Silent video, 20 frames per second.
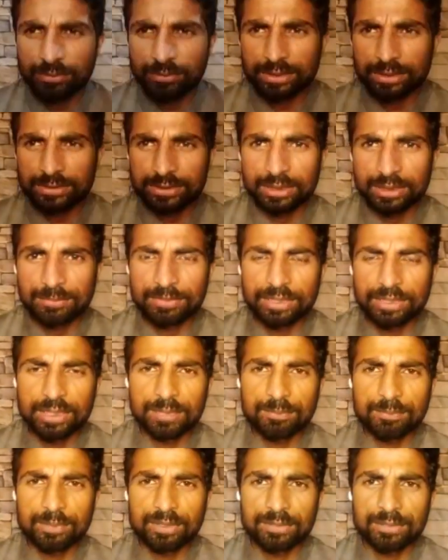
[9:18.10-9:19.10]
की वजह से हम
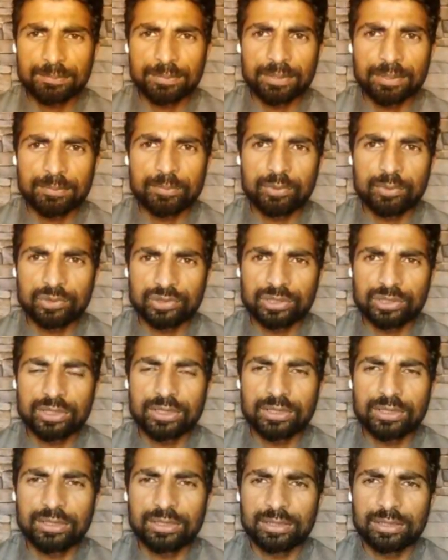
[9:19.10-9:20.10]
यहाँ पर, पर पहुंचे
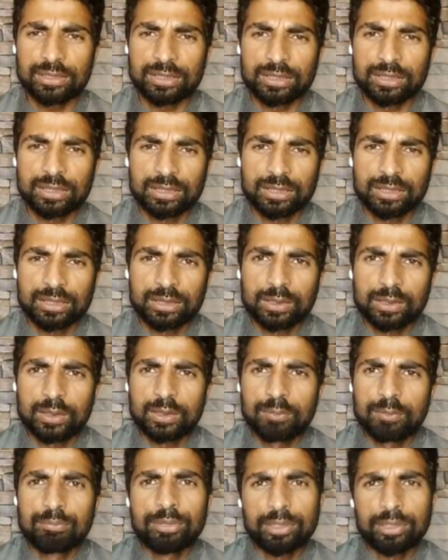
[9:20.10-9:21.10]
हैं
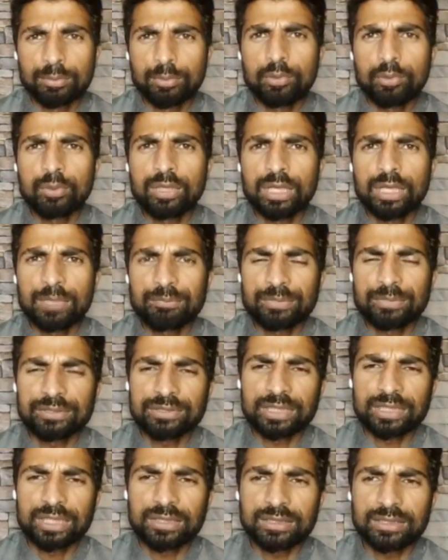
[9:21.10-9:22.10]
फिर मिलूंगा आपके
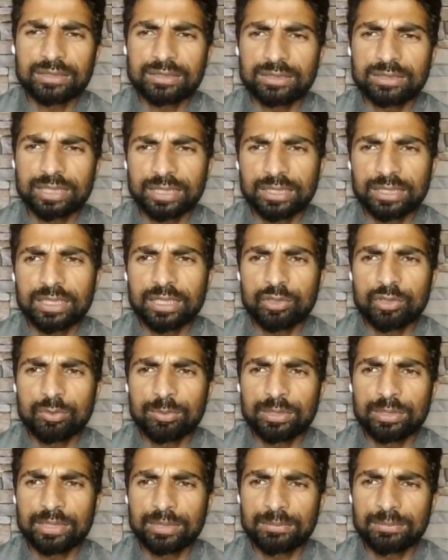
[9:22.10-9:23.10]
साथ किसी नए लाइव
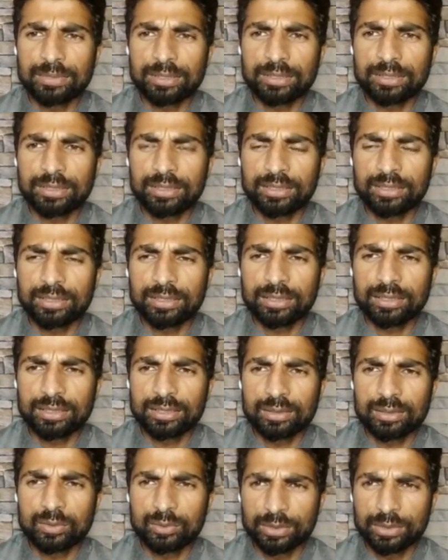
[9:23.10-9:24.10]
में तब तक के लिए
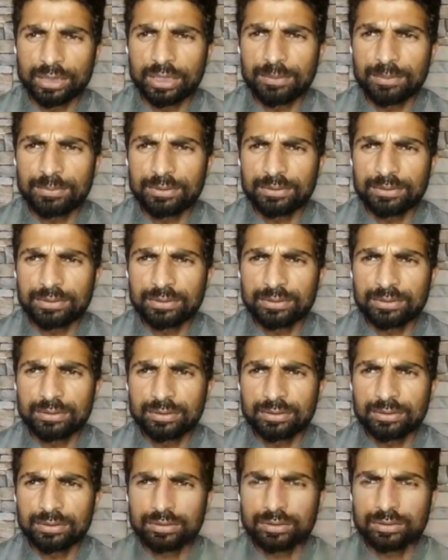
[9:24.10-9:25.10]
खुदा हाफिज
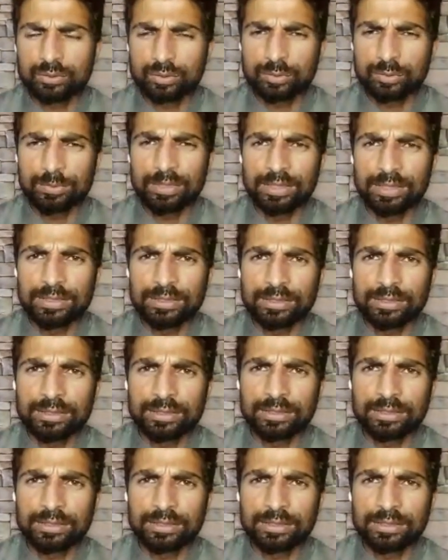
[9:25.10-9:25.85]
गुड बाय